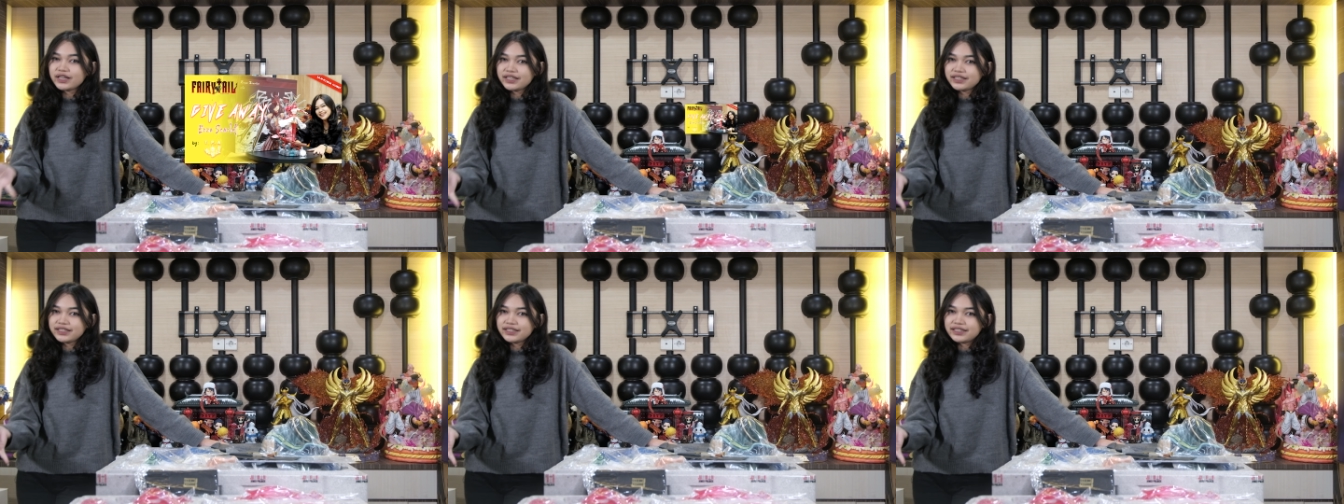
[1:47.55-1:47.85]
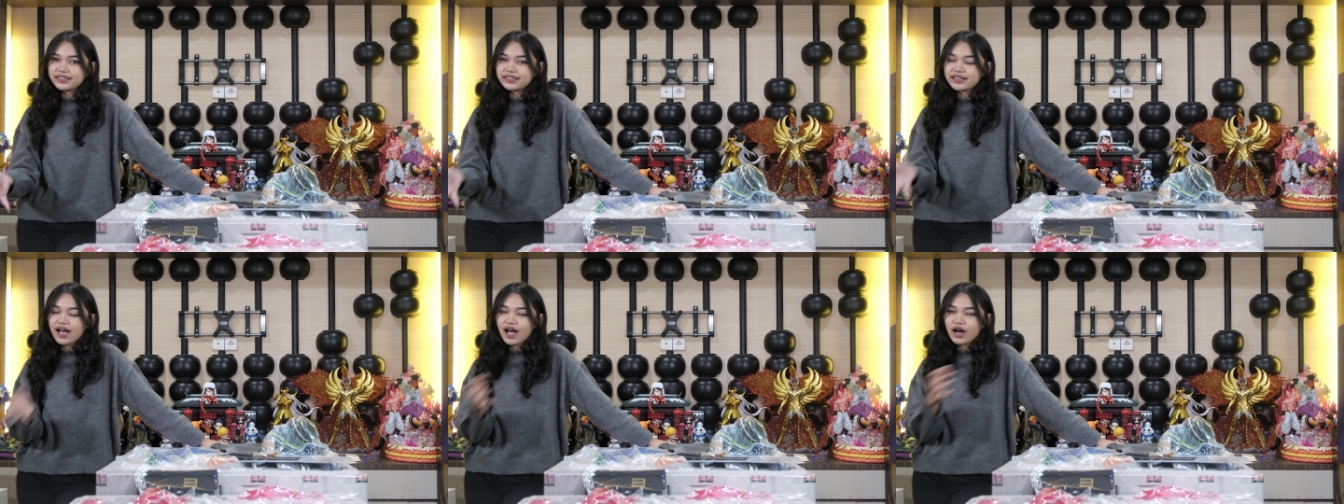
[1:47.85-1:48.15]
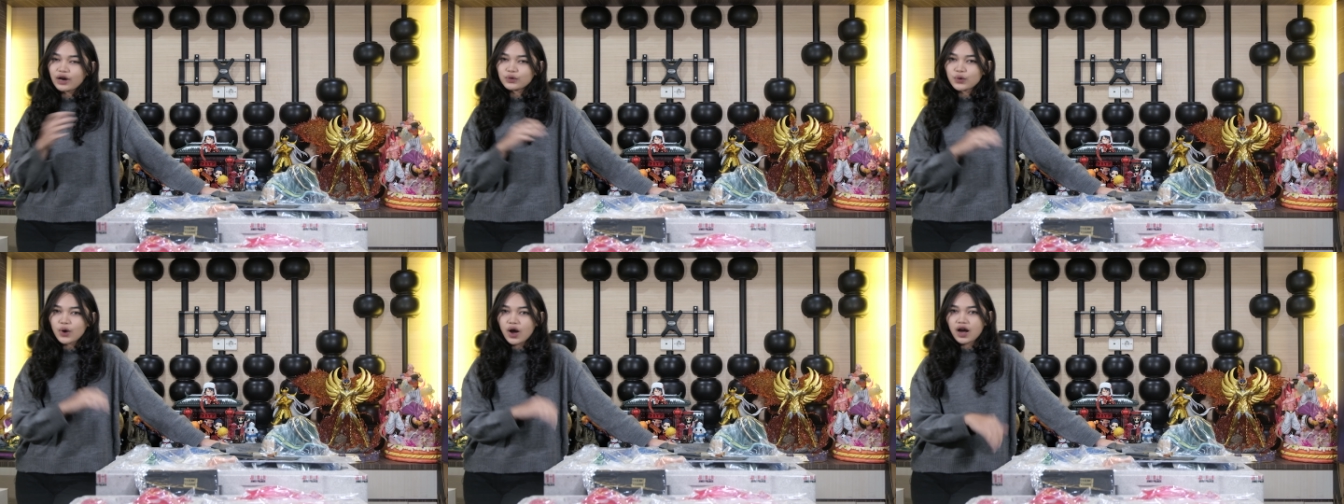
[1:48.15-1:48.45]
ini
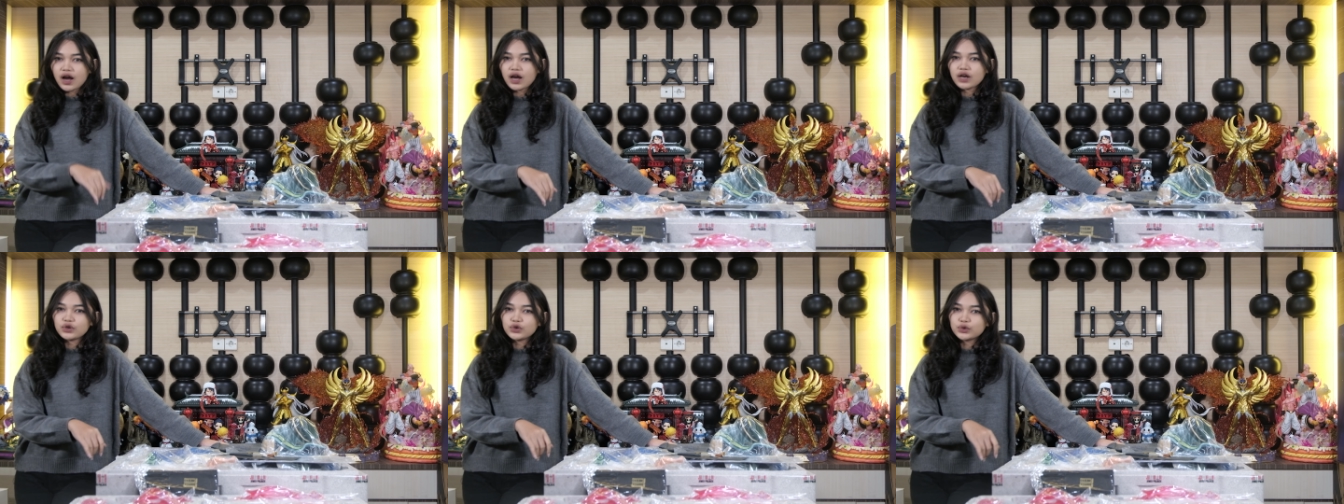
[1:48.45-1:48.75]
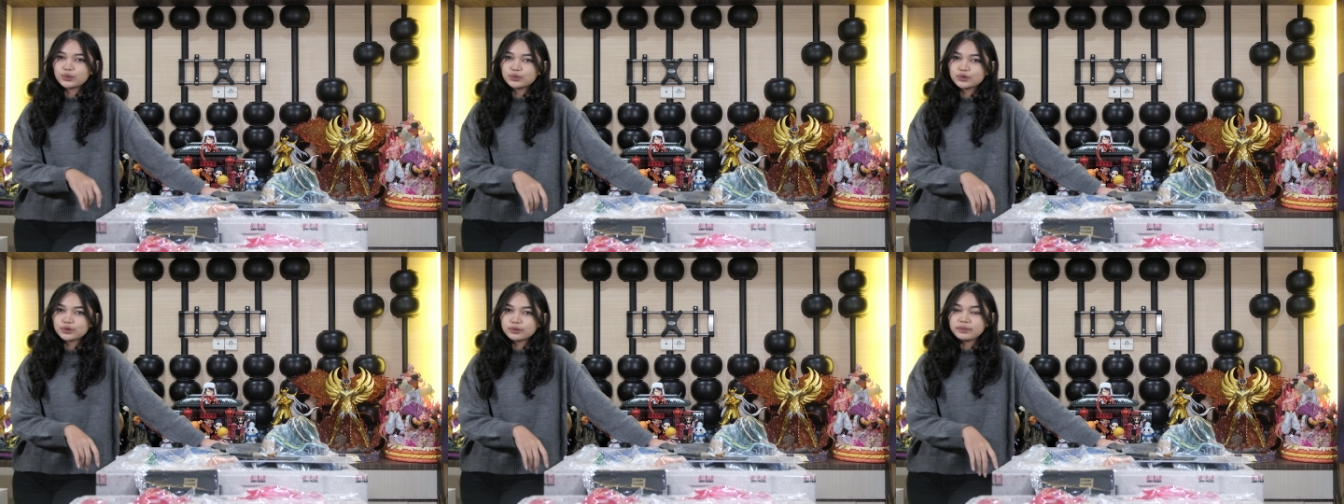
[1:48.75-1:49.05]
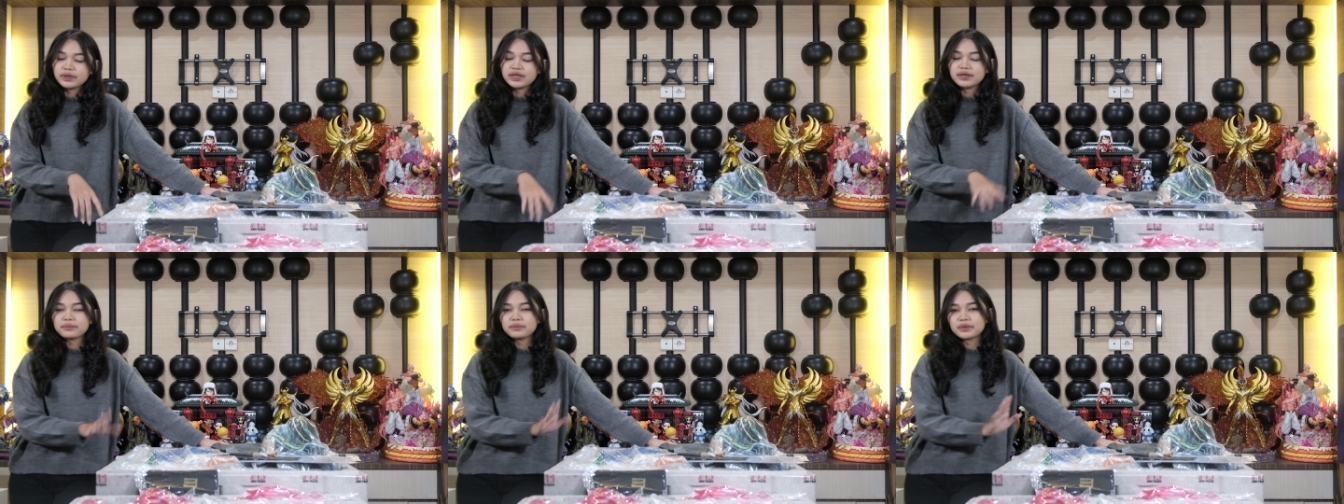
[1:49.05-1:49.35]
aku akan
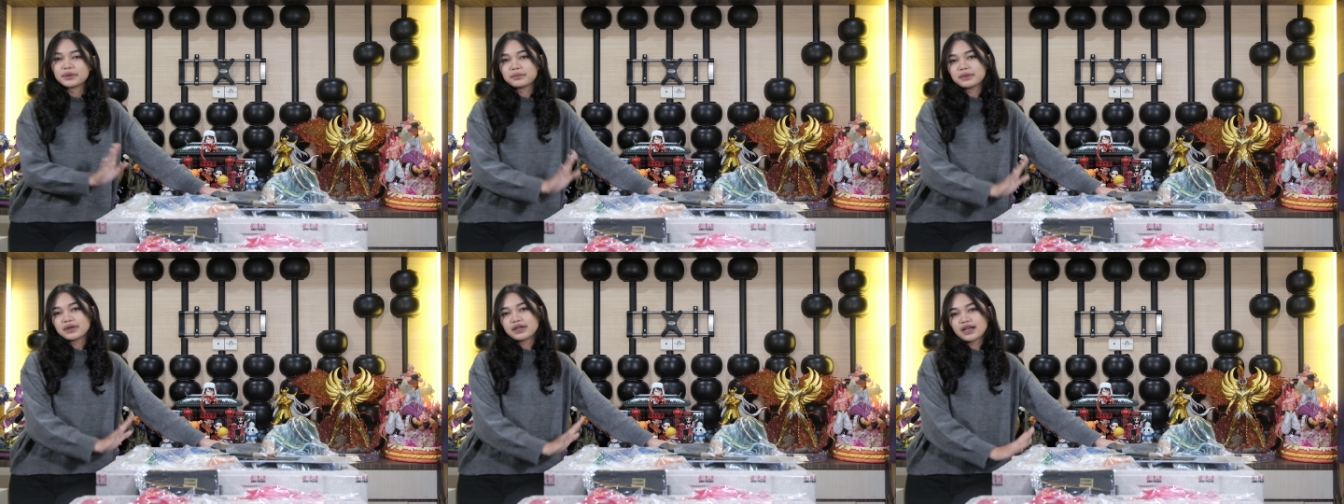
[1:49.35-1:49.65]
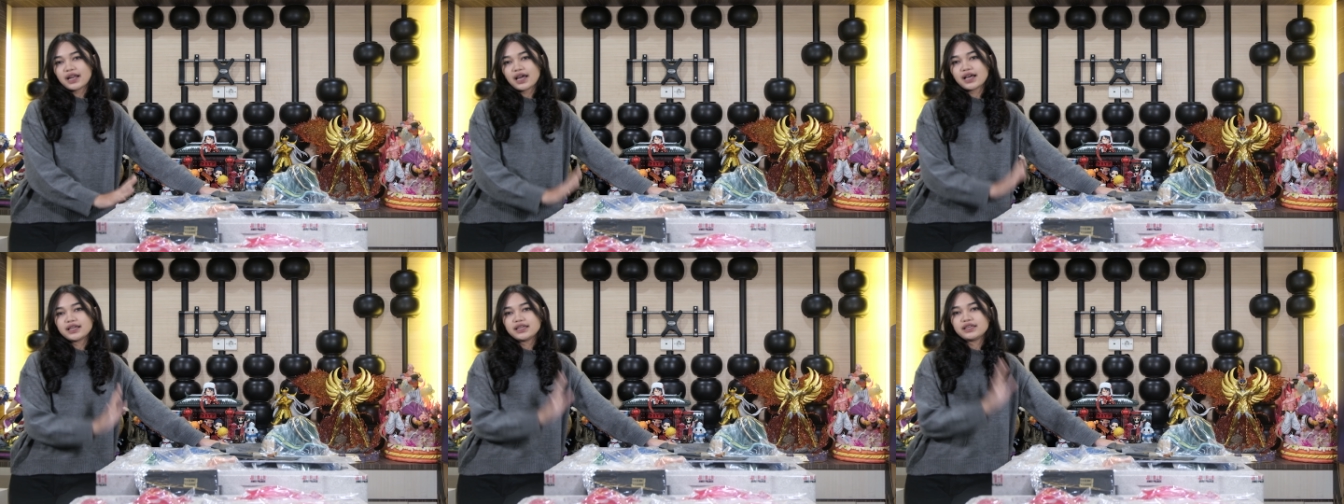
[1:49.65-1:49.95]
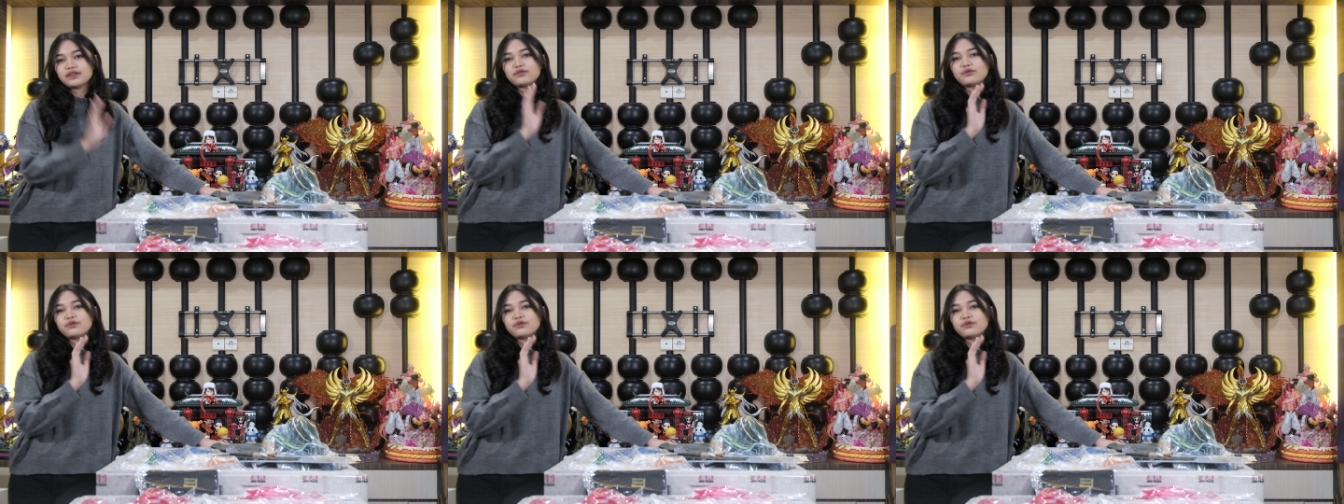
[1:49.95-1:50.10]
ngumumin pemenang